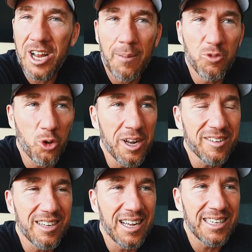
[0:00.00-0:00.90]
Am
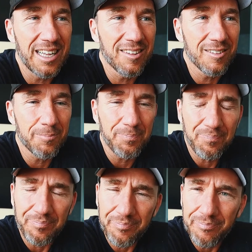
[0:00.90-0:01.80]
Donnerstag jetzt
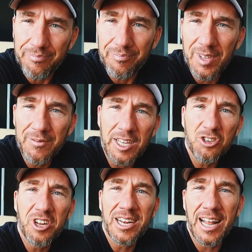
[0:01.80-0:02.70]
werde
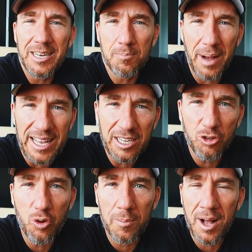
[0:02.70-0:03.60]
ich eine kleine
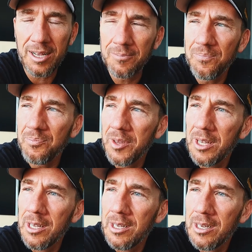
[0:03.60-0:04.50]
Bike-Tour machen.
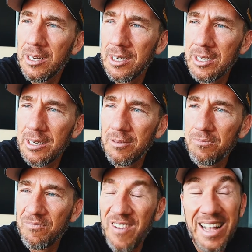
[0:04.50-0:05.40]
Äh,
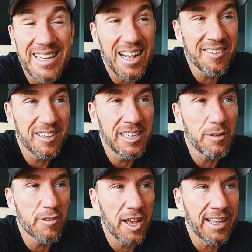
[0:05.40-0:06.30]
war in erster
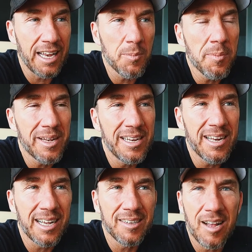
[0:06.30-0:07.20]
Linie für
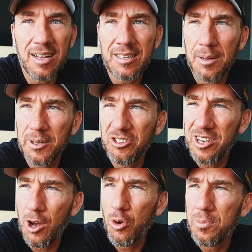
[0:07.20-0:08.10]
Academy-Mitglieder gedacht, aber ich
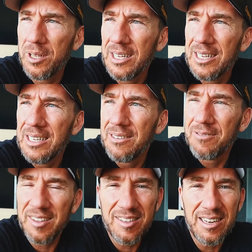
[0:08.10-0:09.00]
glaube,
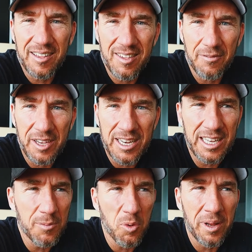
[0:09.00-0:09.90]
wir sind da sehr
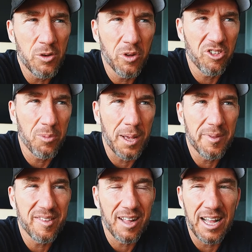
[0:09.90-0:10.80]
wenige, im Moment nur zwei
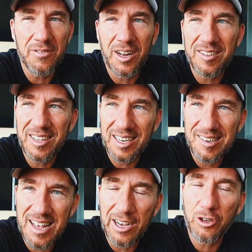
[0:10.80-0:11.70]
bis drei, weil das
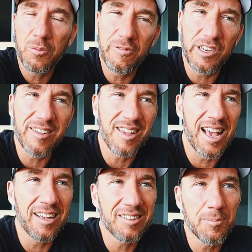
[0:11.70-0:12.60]
Kriterium für diese
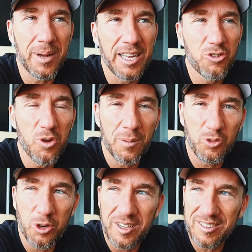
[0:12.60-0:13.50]
erste Bike-Tour am
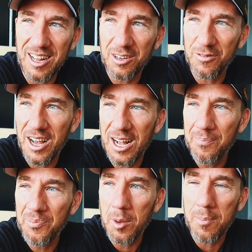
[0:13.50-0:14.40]
Donnerstag
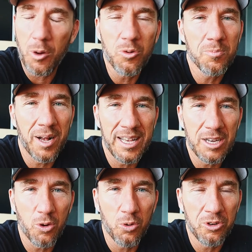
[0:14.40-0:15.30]
war
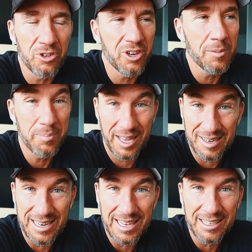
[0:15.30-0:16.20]
Mountainbike und
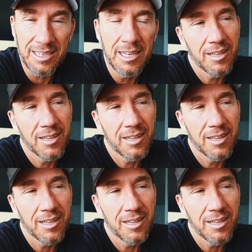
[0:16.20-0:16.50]
Pedelec.